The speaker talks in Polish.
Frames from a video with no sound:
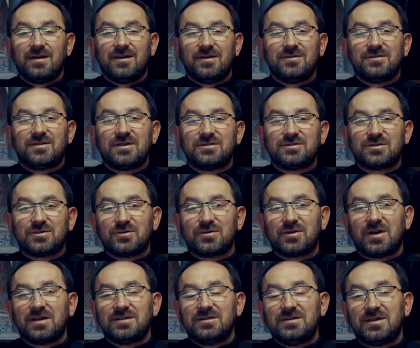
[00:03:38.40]
E, witajcie,
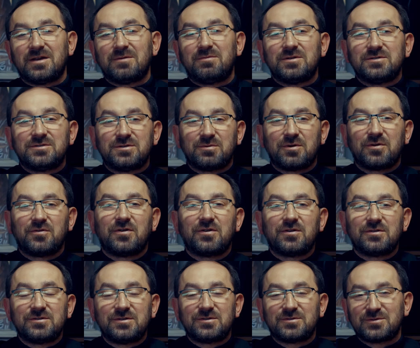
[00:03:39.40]
kochani, niech będzie
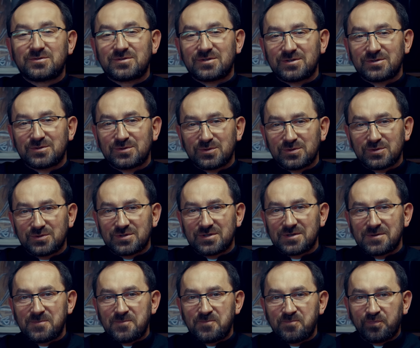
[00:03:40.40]
pochwalony Jezus
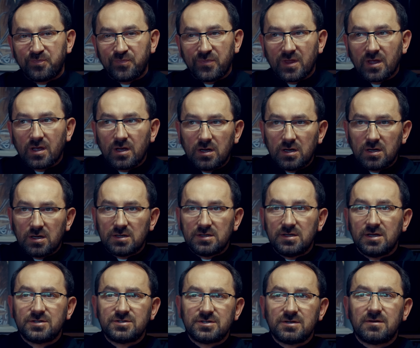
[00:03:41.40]
Chrystus. E,
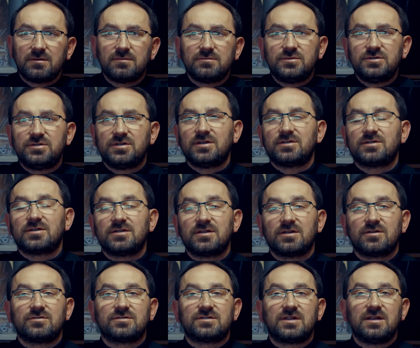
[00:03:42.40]
nie chciałem dzisiaj
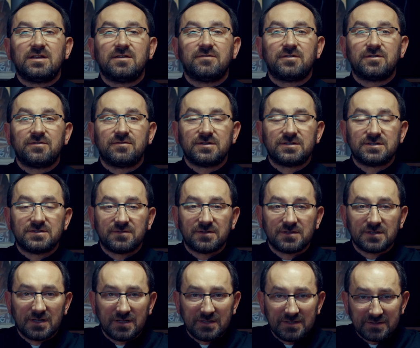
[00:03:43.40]
żadnego zdania wyrywać z
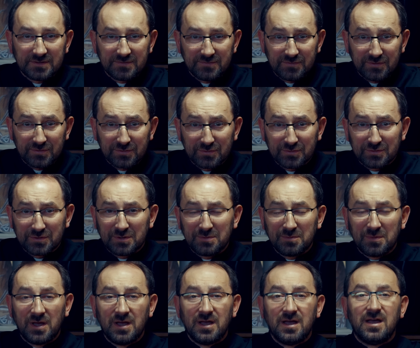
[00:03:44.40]
Ewangelii, w związku z
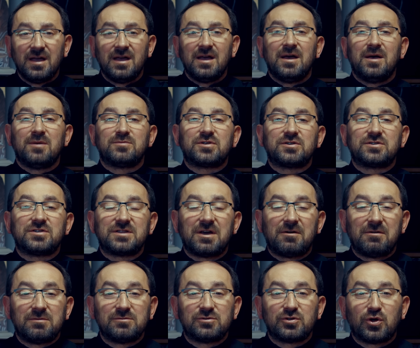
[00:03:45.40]
tym
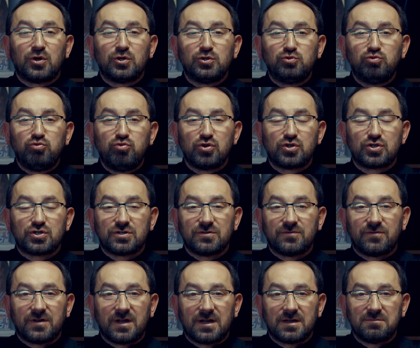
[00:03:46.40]
przeczytałem trochę dłuższy
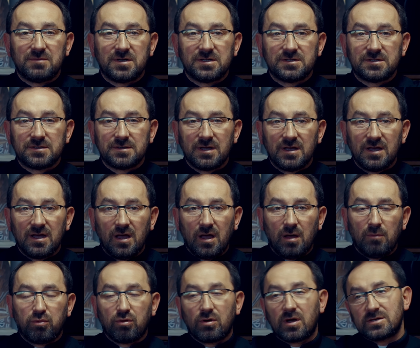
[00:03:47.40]
fragment
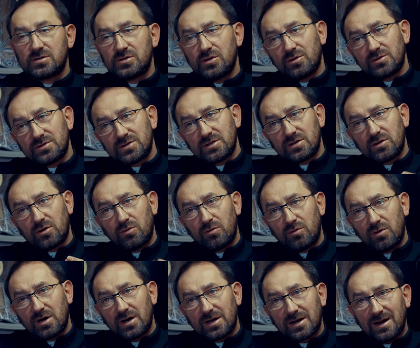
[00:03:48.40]
pokazujące
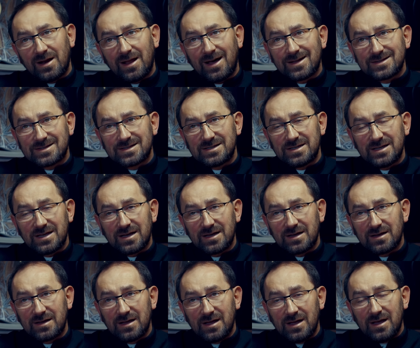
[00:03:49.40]
tą
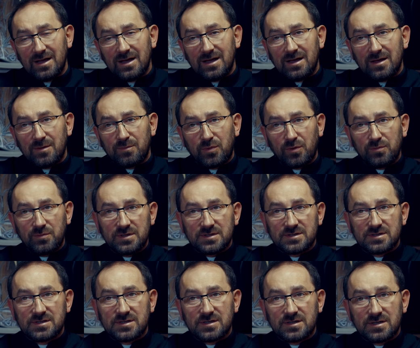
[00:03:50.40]
relację
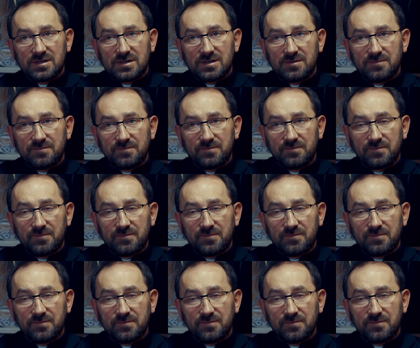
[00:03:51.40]
pomiędzy